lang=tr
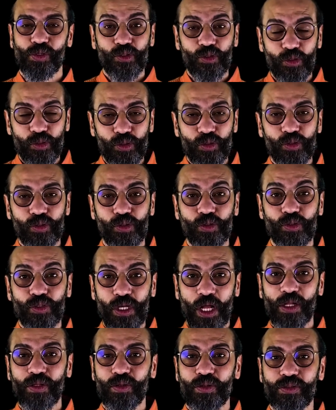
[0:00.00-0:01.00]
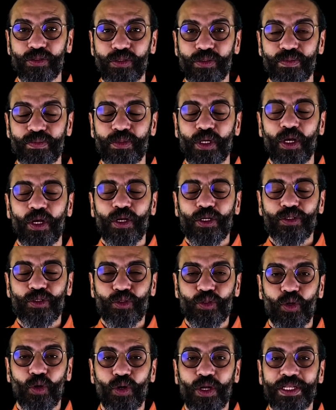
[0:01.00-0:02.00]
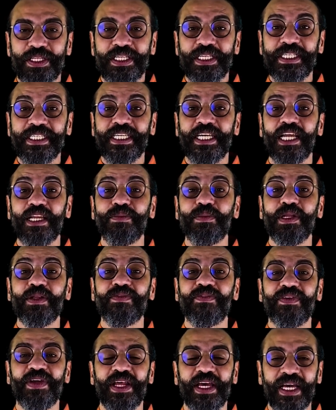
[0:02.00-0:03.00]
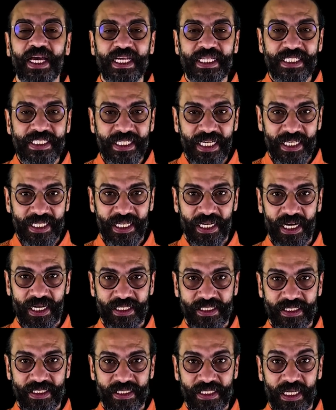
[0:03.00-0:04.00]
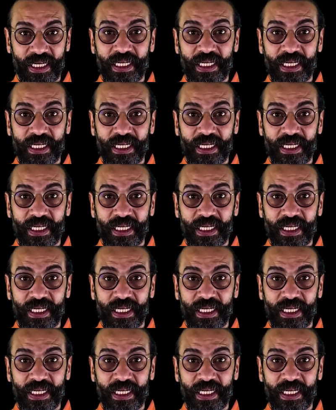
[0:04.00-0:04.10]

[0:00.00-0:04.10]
Çünkü güzel dostum söylediğin kelimenin frekansına girersin.